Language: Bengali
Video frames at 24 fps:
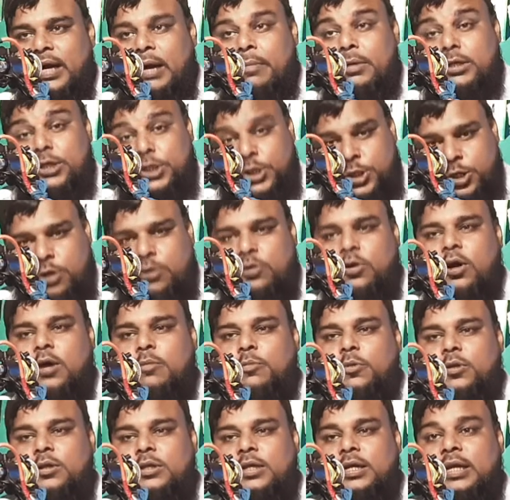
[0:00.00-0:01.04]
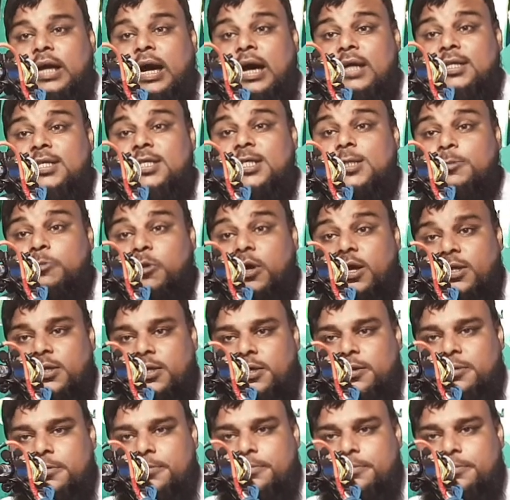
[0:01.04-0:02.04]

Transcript: আমাদের শিক্ষক বলতেন হাদিস পড়াতেন